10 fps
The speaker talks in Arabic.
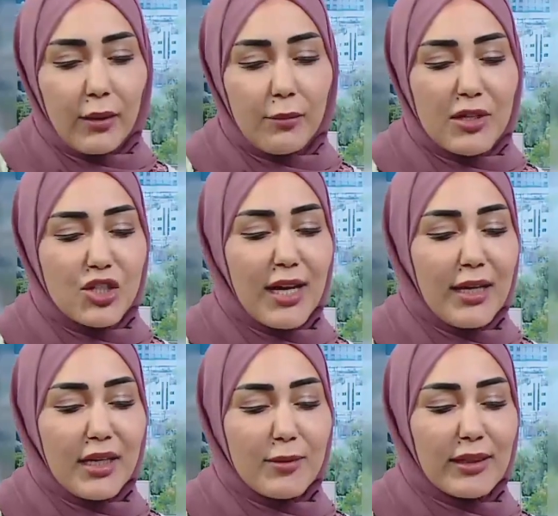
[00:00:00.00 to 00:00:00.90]
مجال
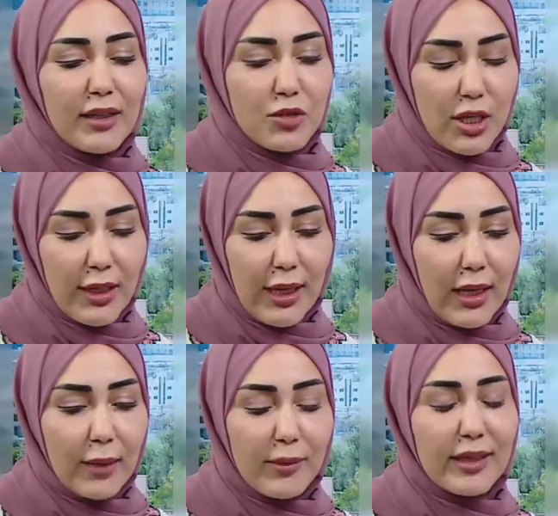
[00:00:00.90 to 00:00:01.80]
النباتات بشكل
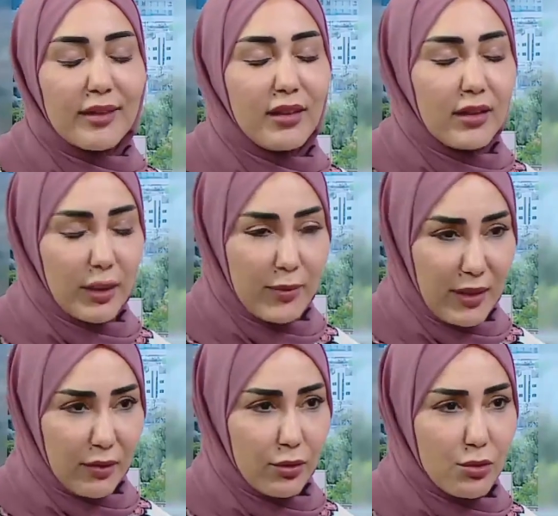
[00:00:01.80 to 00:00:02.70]
عام كتير
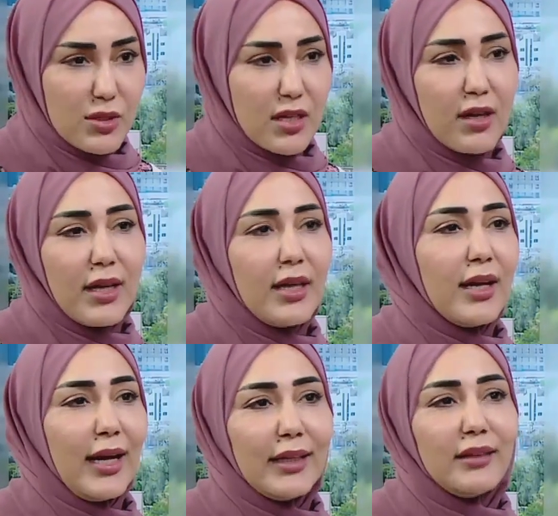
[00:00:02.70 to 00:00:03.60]
كبير مم. وصار
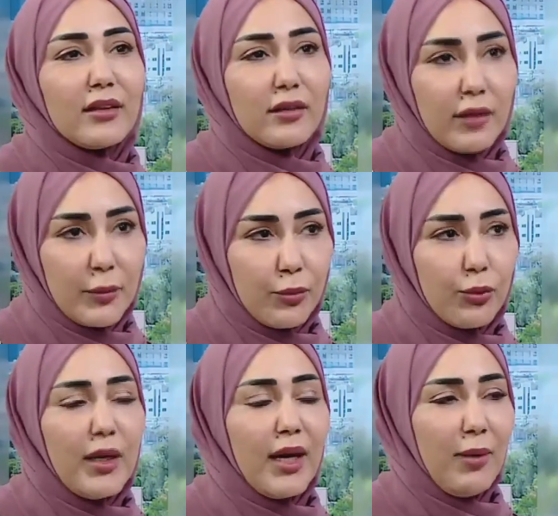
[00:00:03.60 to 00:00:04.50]
هلا حتى الطب
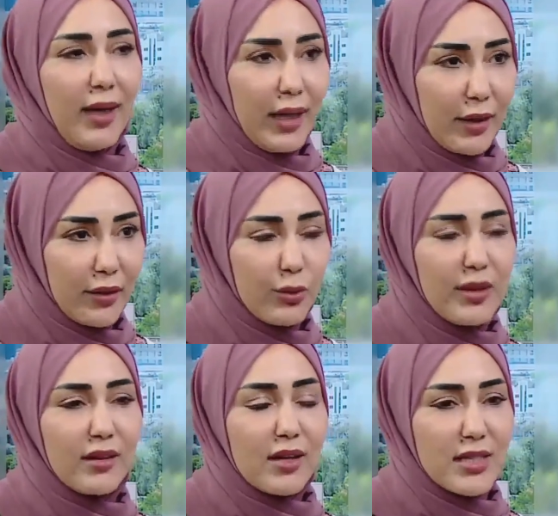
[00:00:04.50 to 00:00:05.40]
والابحاث
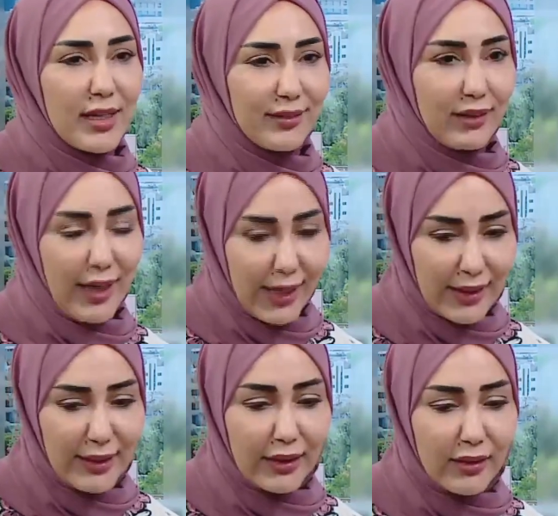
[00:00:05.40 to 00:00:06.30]
والدراسات
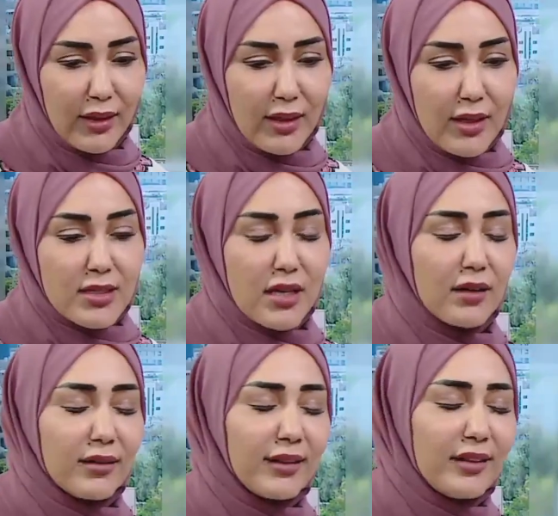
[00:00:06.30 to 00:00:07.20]
حاليا
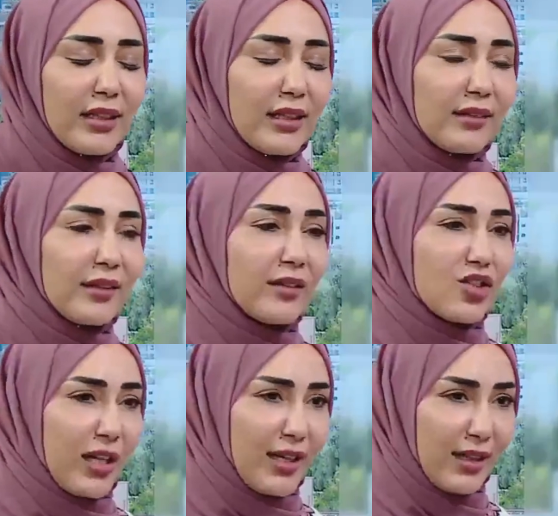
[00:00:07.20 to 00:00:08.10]
صارت كثير
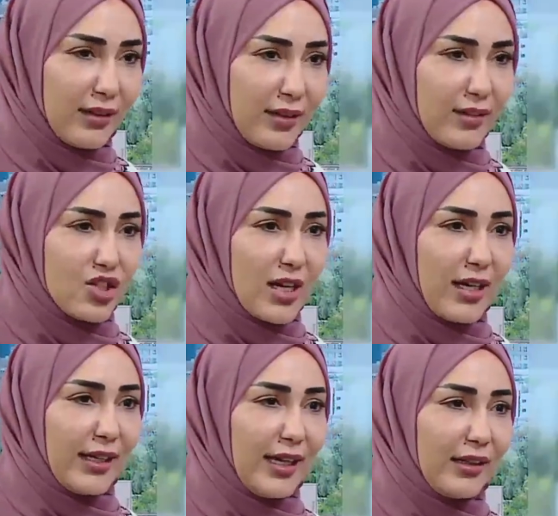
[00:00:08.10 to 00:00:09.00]
تتجه لهذا
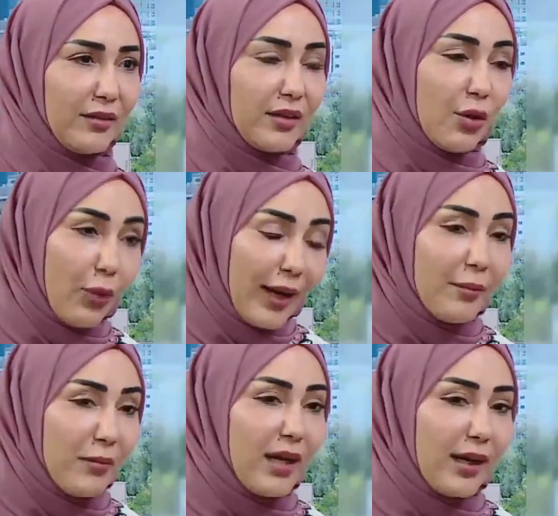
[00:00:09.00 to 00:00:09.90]
الاتجاه يعني نوعا
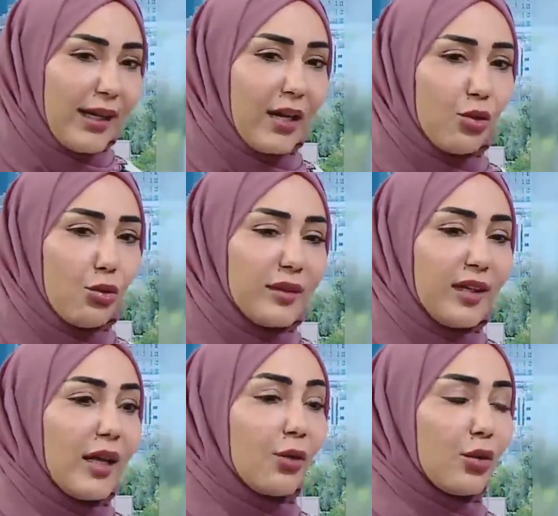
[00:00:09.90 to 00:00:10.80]
ما خلينا نقول
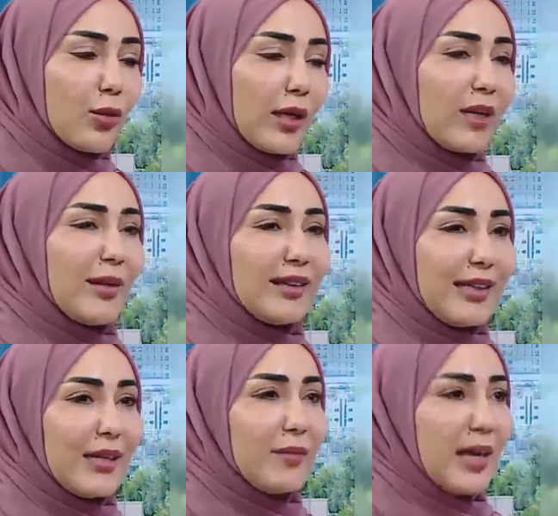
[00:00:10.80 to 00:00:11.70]
تركوا المركبات
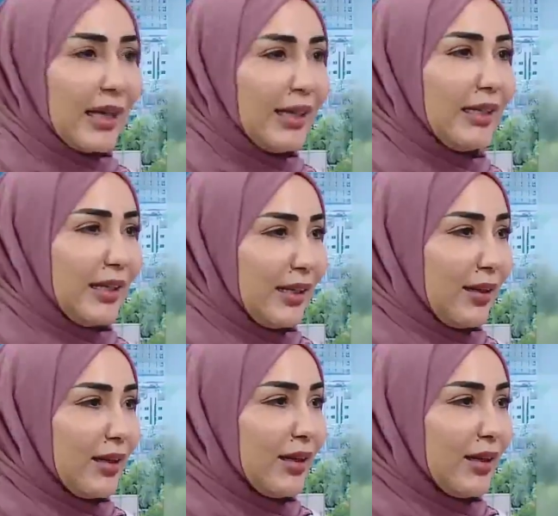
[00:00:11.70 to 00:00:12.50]
الكيميائيه